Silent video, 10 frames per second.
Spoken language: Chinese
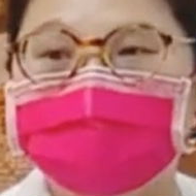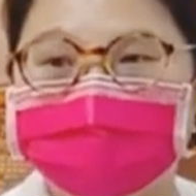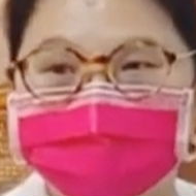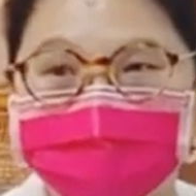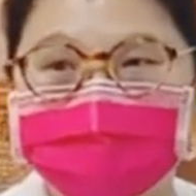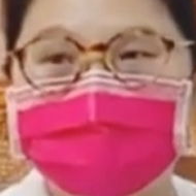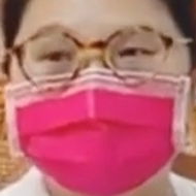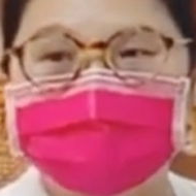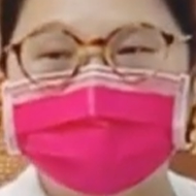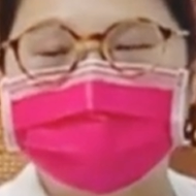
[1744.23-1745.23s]
一直问你
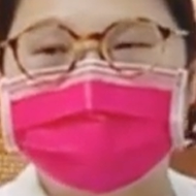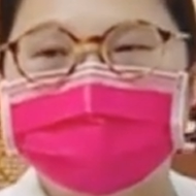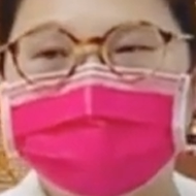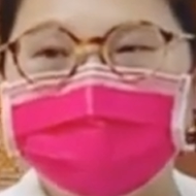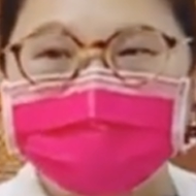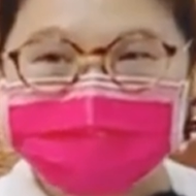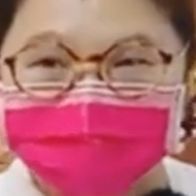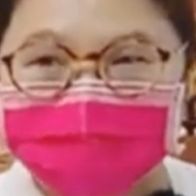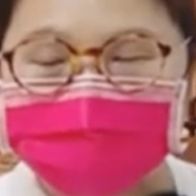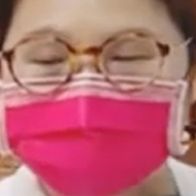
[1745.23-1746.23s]
要不要来。
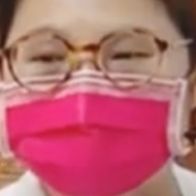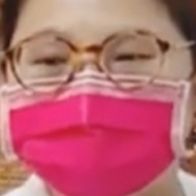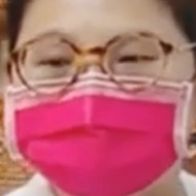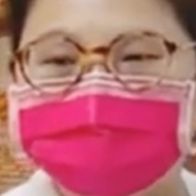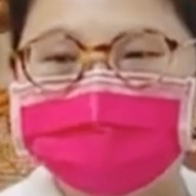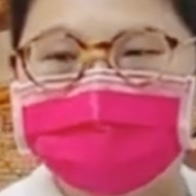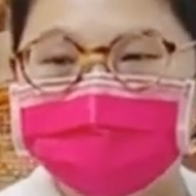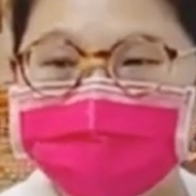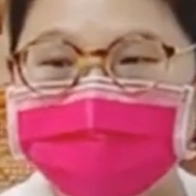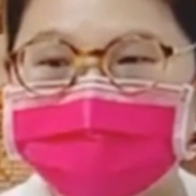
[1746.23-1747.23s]
我不会一直
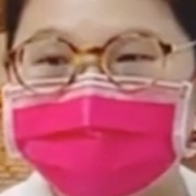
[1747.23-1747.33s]
问了，